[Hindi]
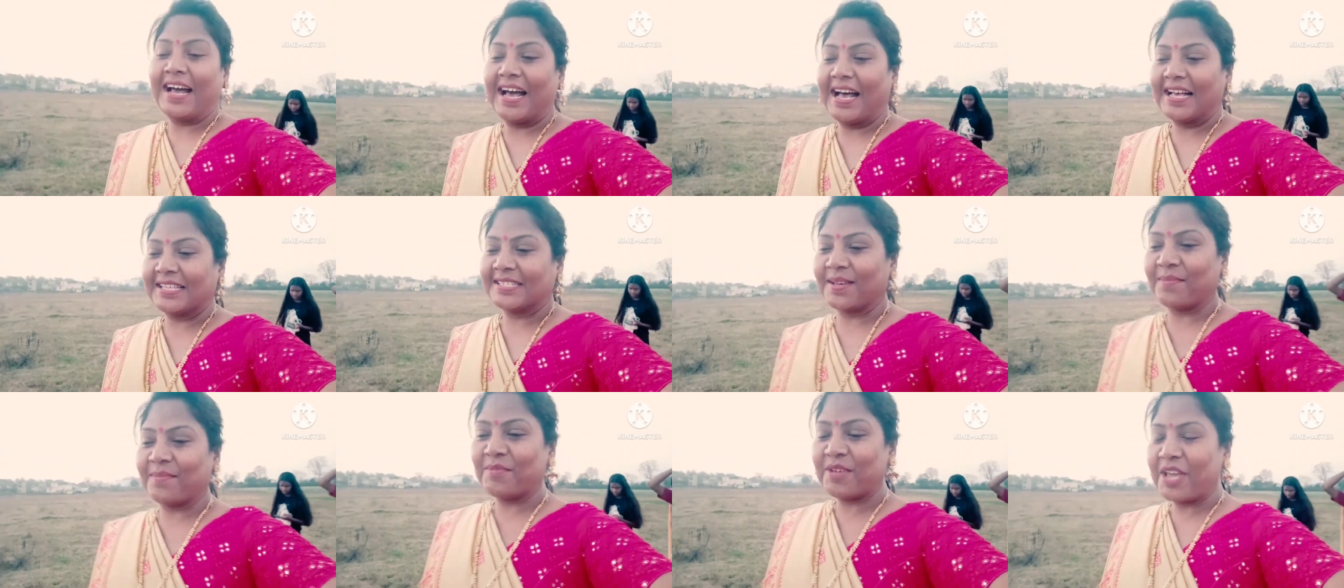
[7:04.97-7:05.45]

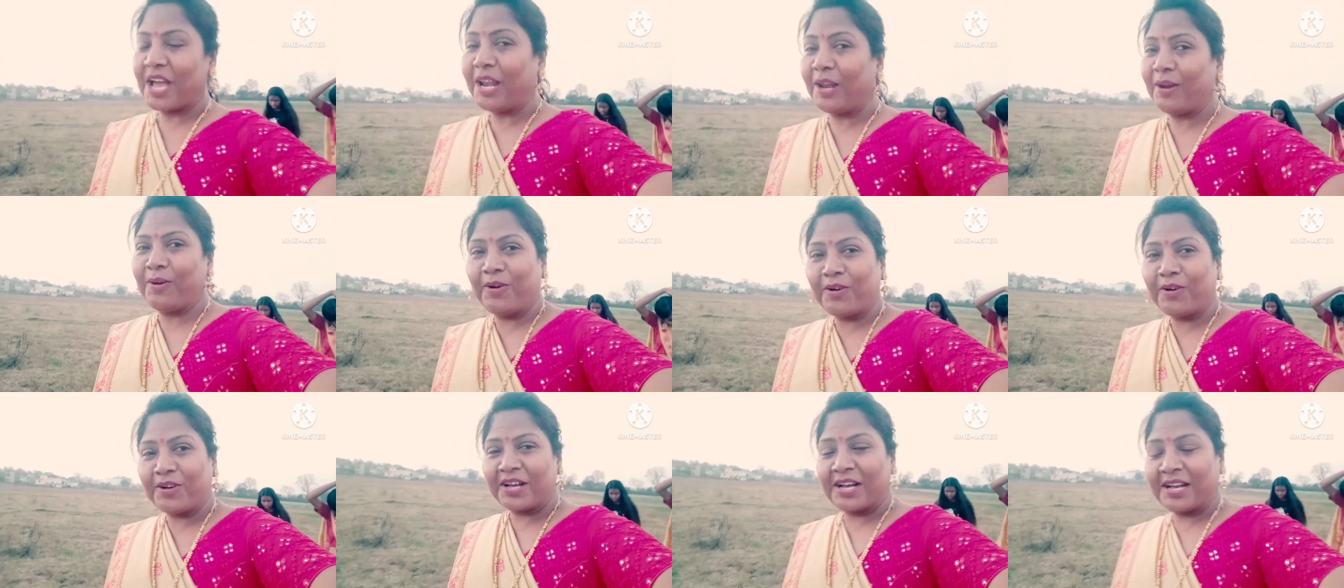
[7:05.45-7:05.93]
असमिया
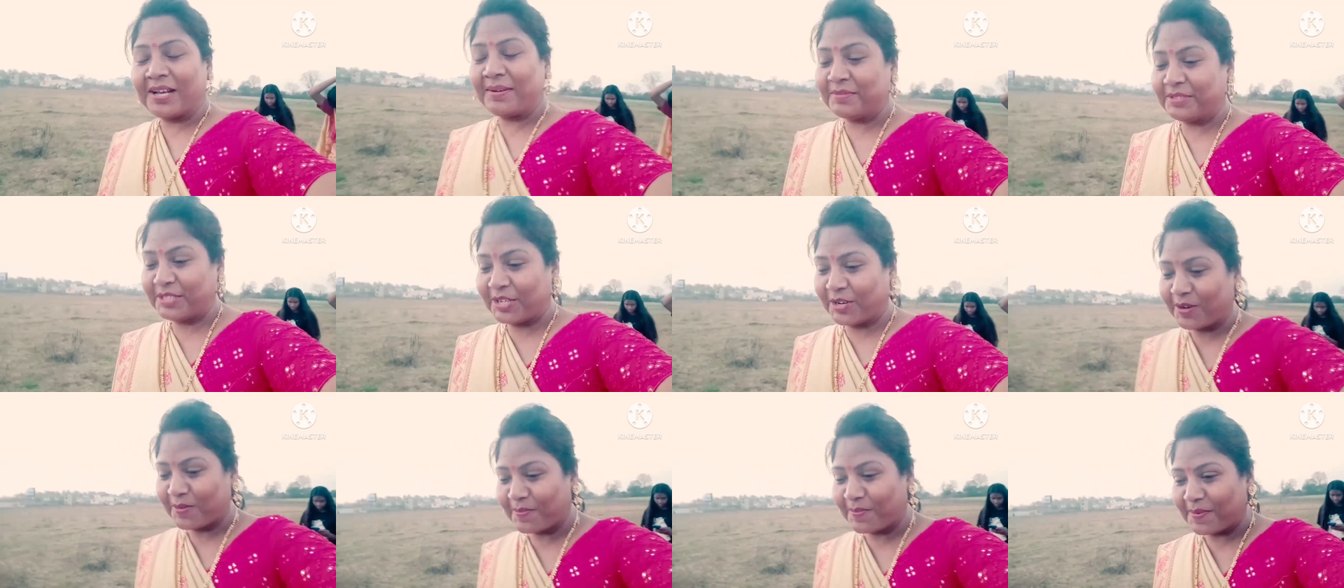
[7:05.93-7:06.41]
लुक
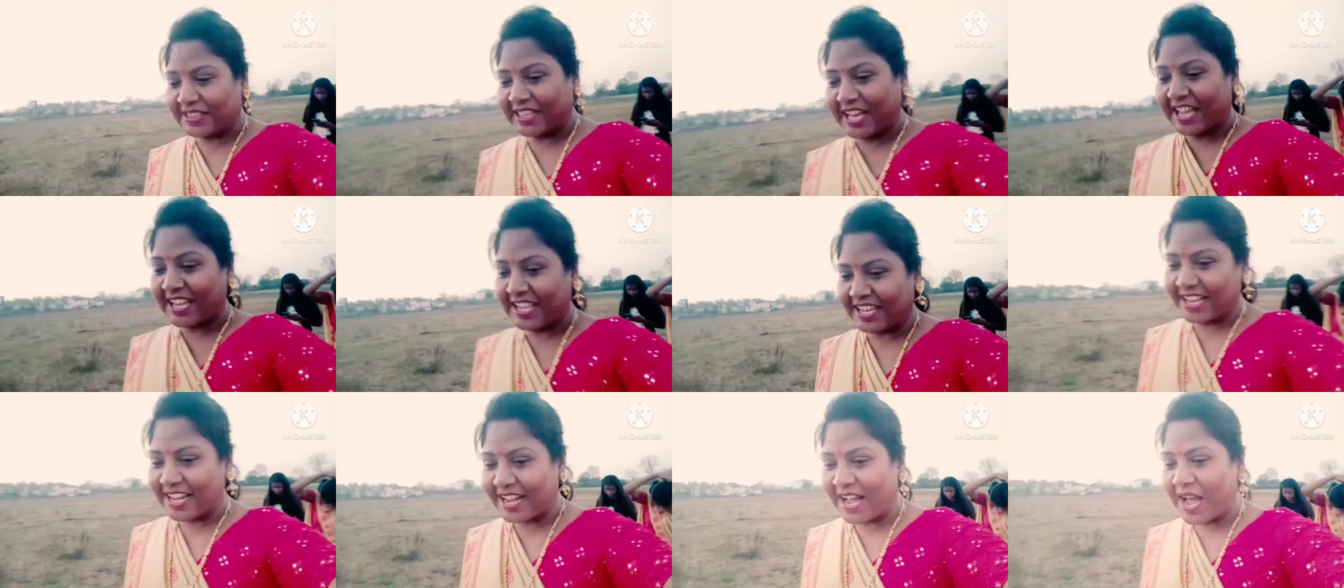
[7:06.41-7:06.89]
ज़रूर
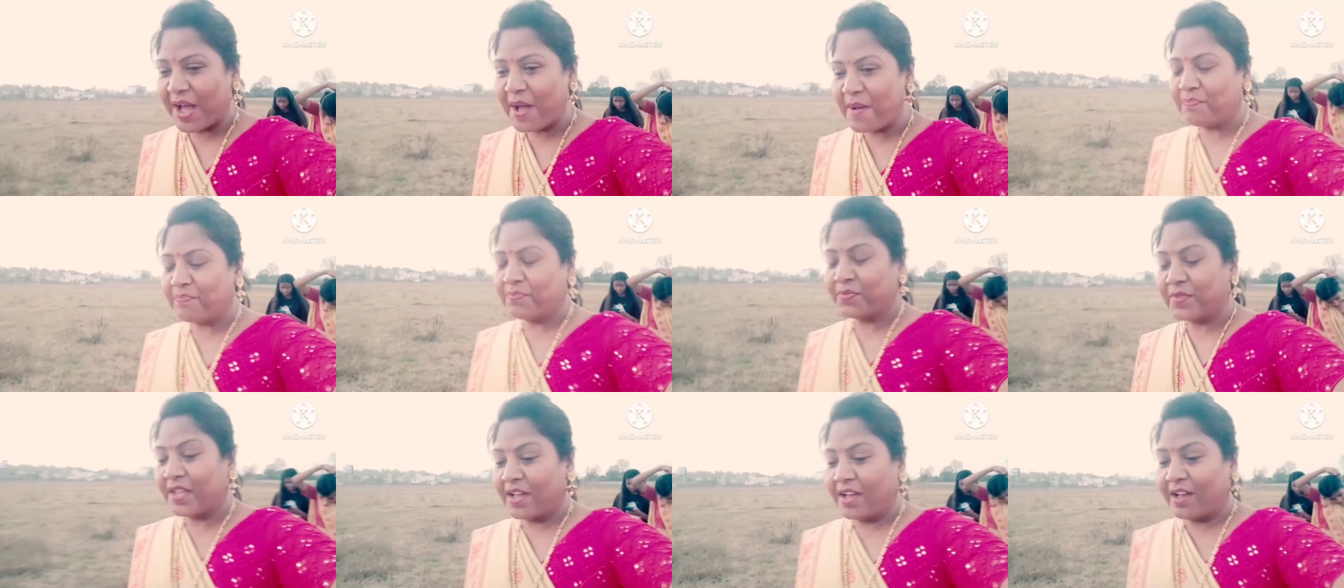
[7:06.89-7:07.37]
बताइएगा
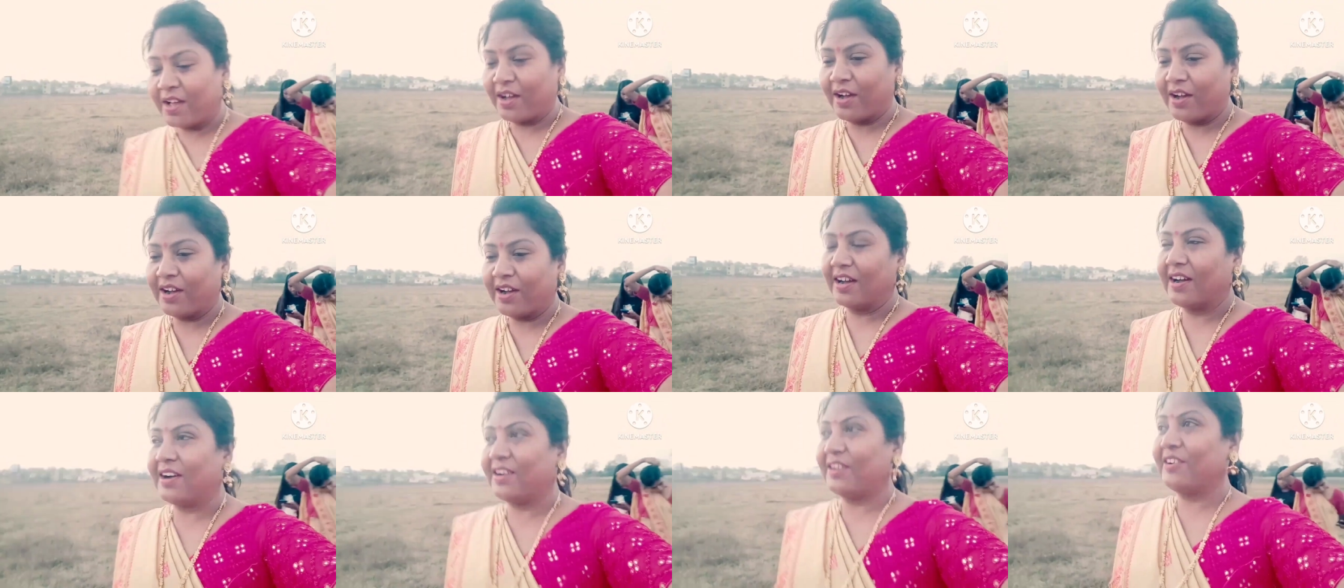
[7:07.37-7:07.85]

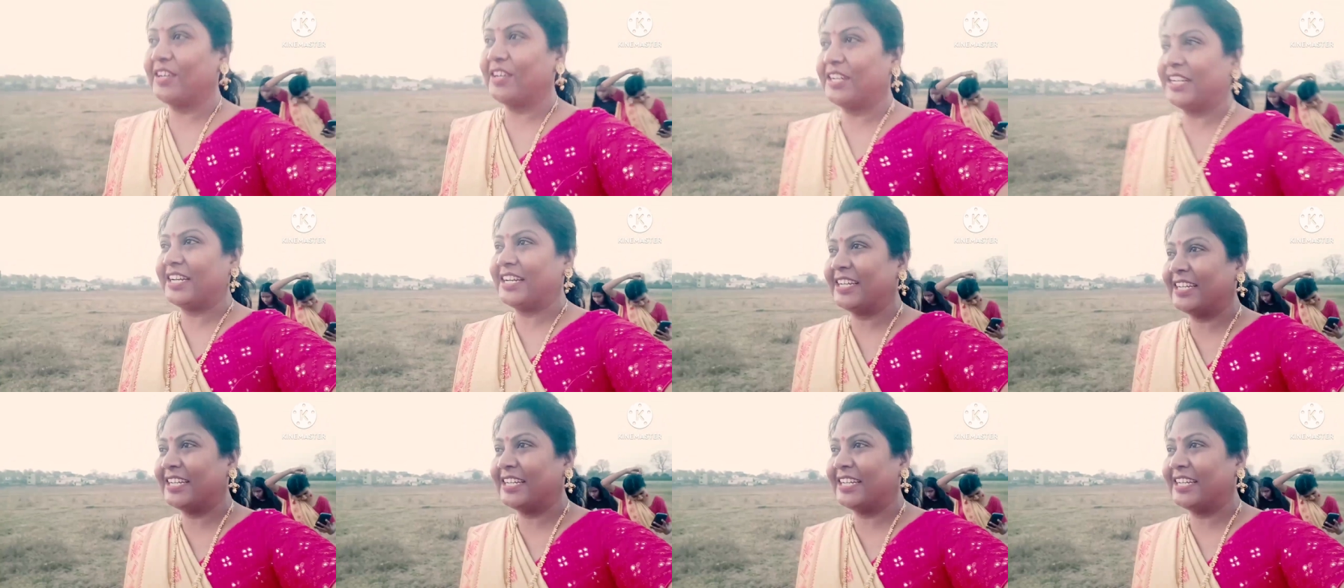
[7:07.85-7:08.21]
और